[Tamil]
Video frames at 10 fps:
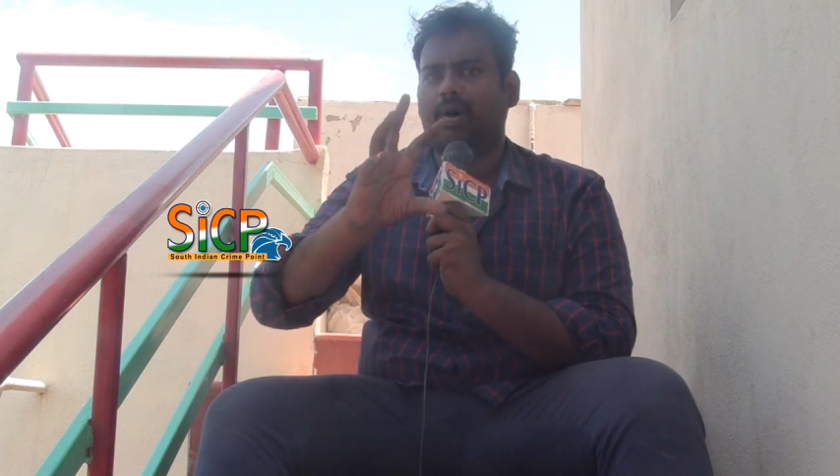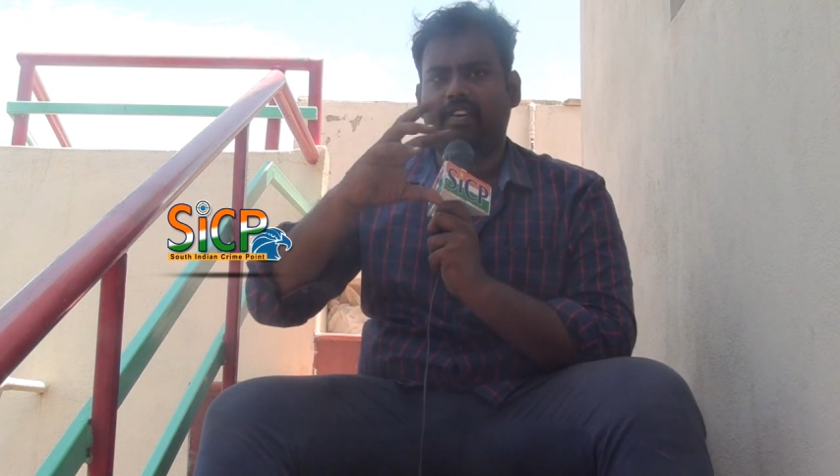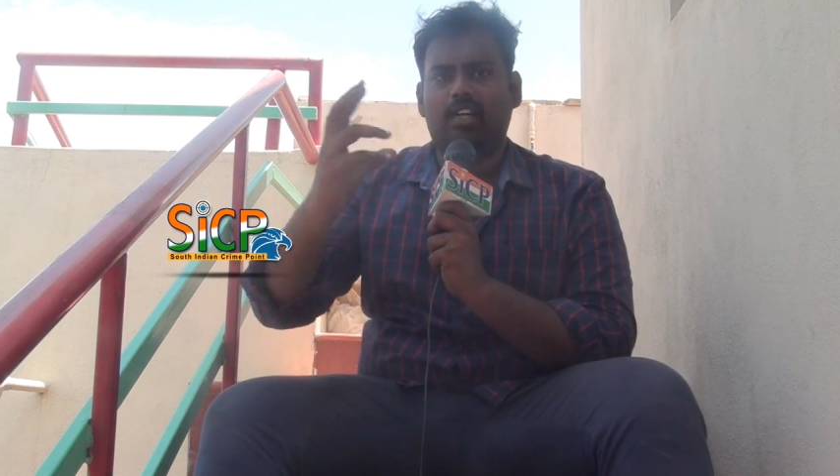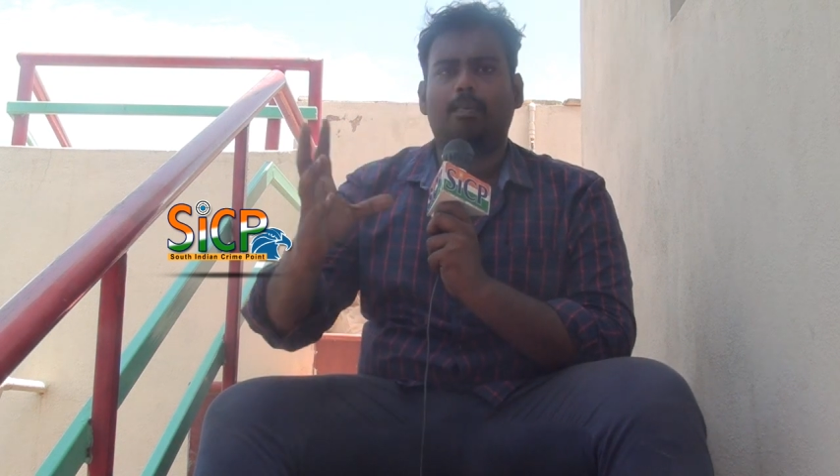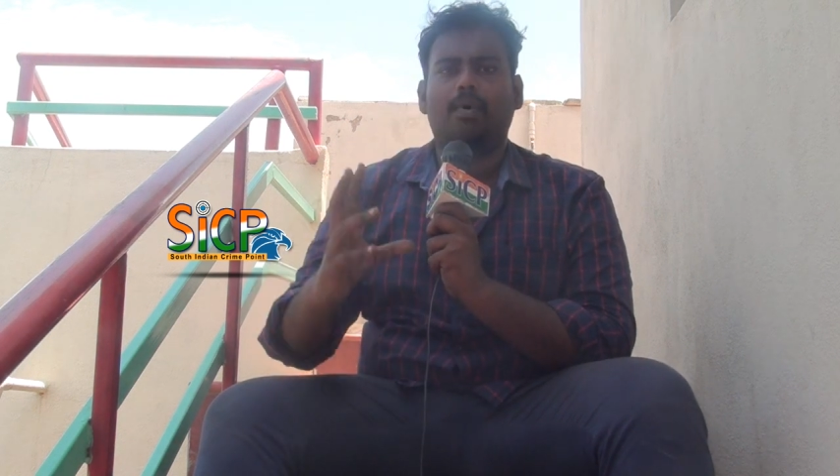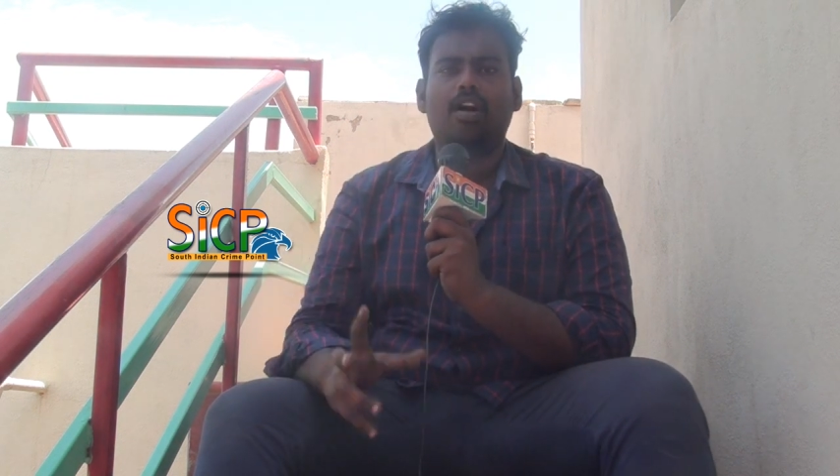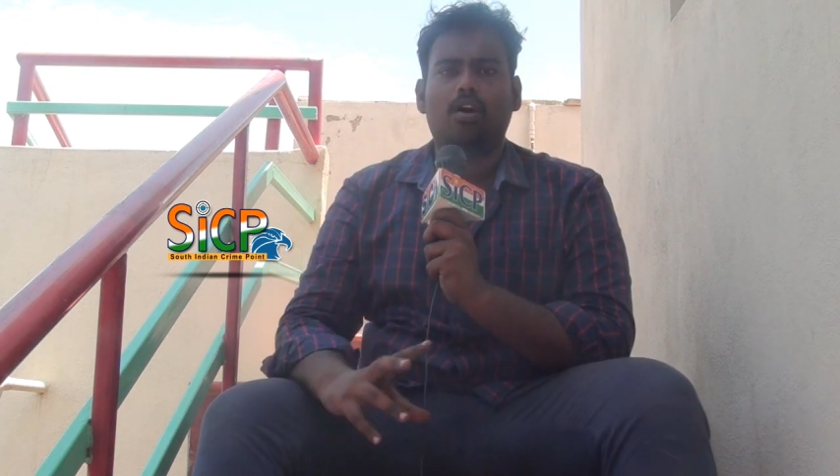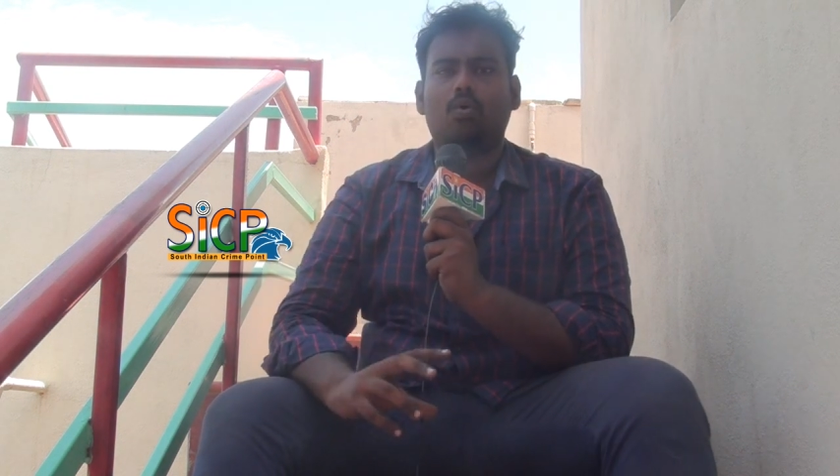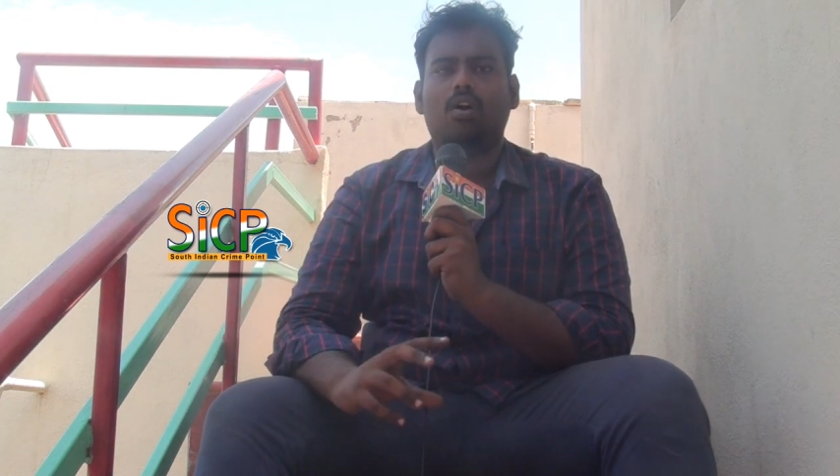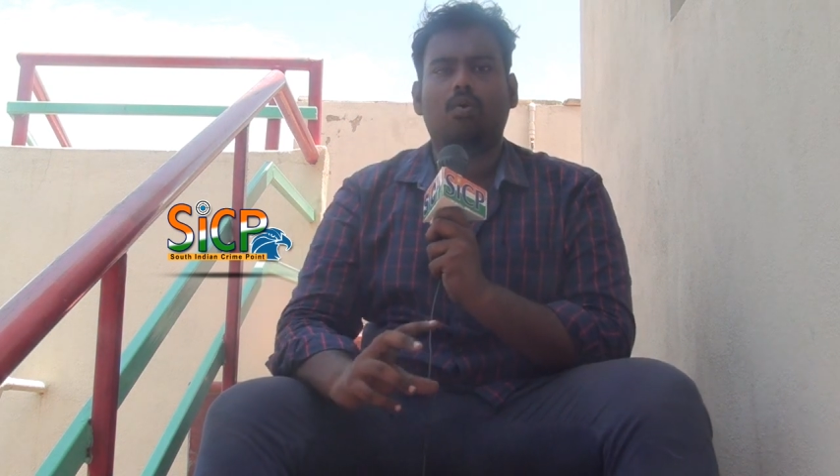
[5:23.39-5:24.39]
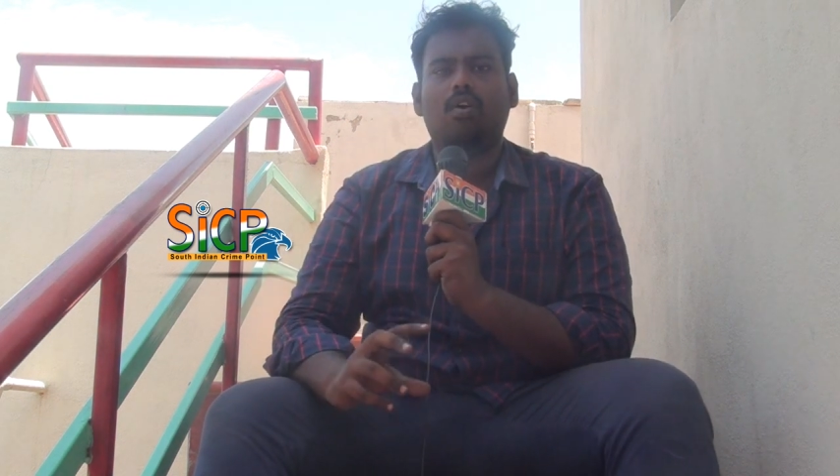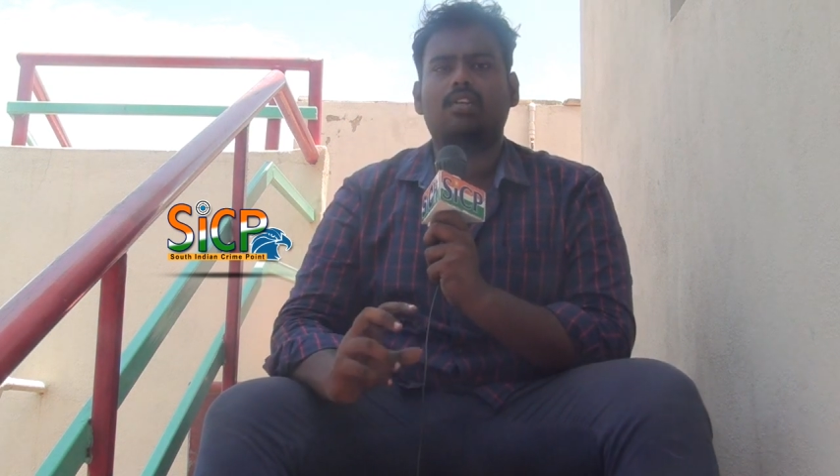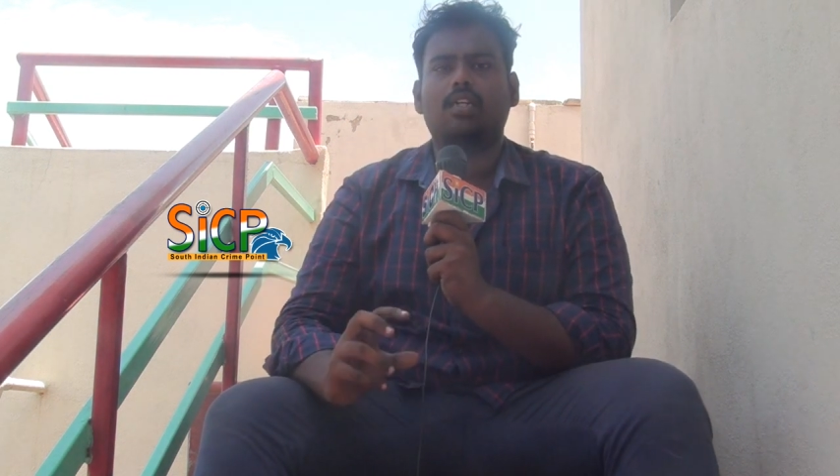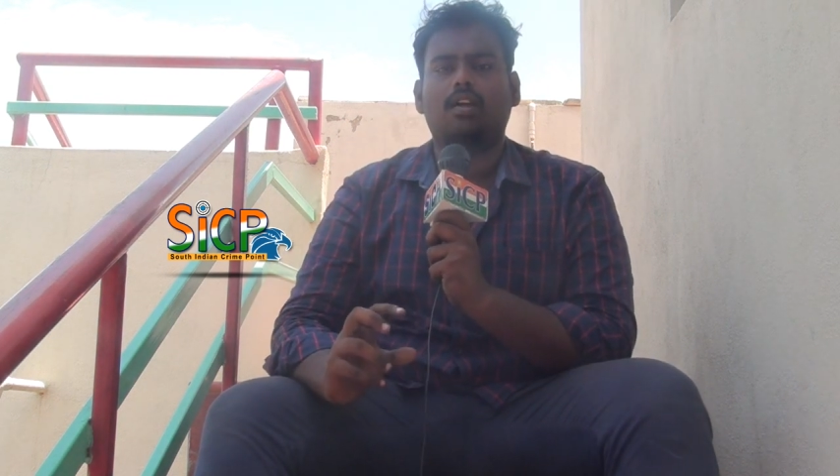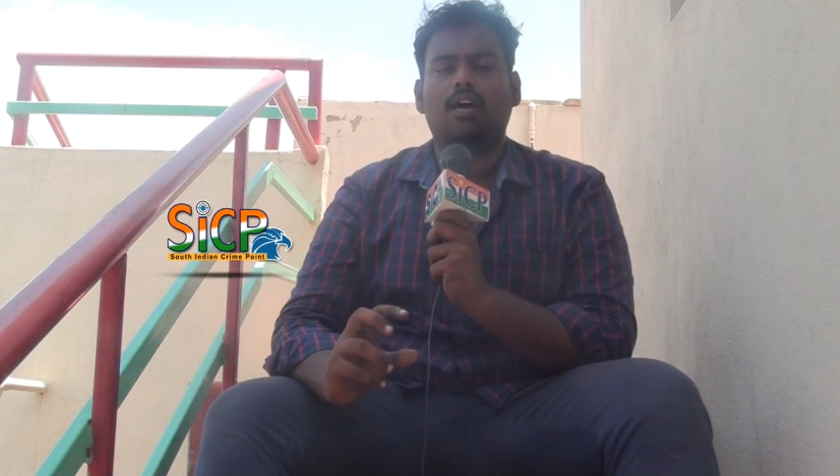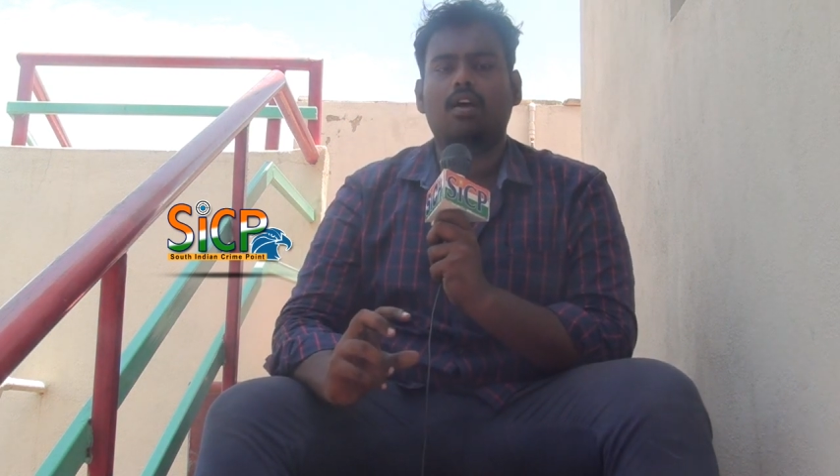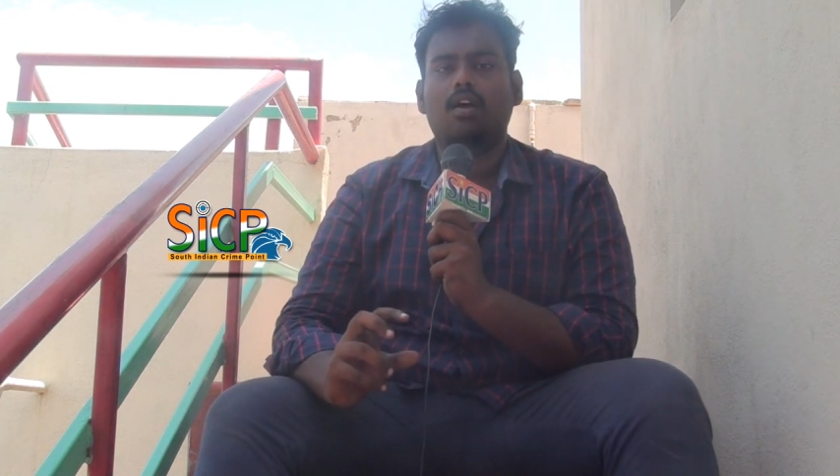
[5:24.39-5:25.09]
பர்ஃபெக்டாக பண்ணிடணுன்ற ஒரு விஷயத்தில்